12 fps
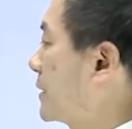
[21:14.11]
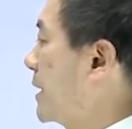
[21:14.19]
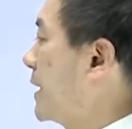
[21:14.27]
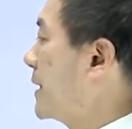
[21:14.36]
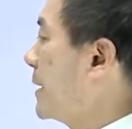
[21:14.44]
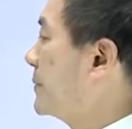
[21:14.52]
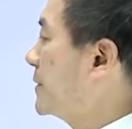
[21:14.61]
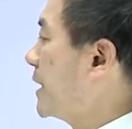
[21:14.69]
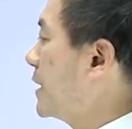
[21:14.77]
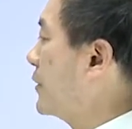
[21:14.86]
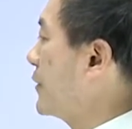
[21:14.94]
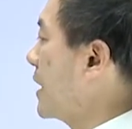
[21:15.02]

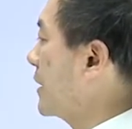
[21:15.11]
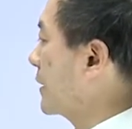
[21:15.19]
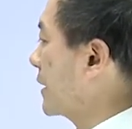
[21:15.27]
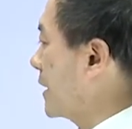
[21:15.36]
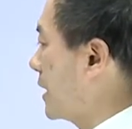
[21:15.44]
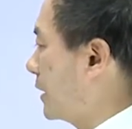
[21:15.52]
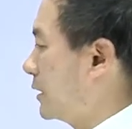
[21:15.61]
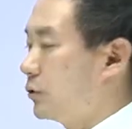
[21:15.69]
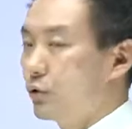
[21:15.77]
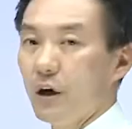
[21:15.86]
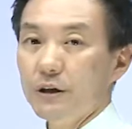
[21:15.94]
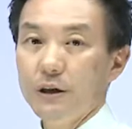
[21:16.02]
제3자를 위한 계약을
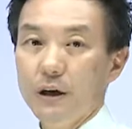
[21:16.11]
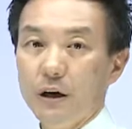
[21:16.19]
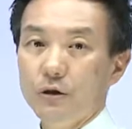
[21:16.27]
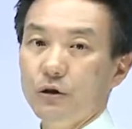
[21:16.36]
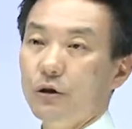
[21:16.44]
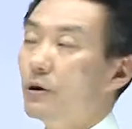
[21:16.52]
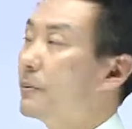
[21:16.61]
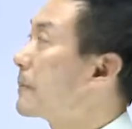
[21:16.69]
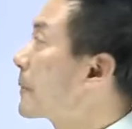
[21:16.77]
누가 체결했죠?